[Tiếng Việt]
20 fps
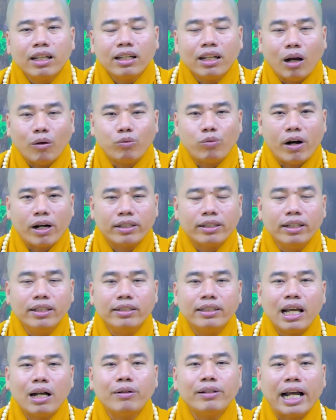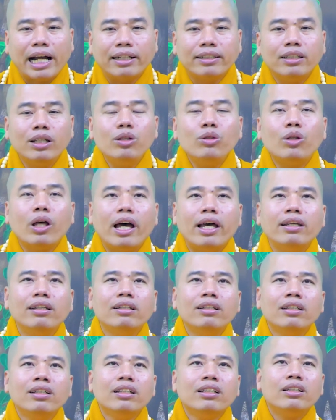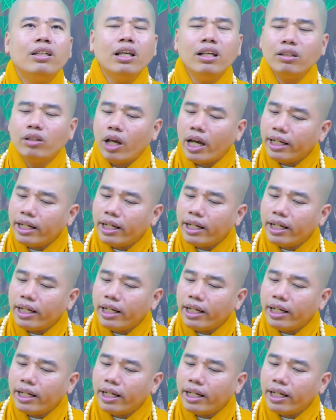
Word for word: nên học Phật vì sao càng trí tuệ trí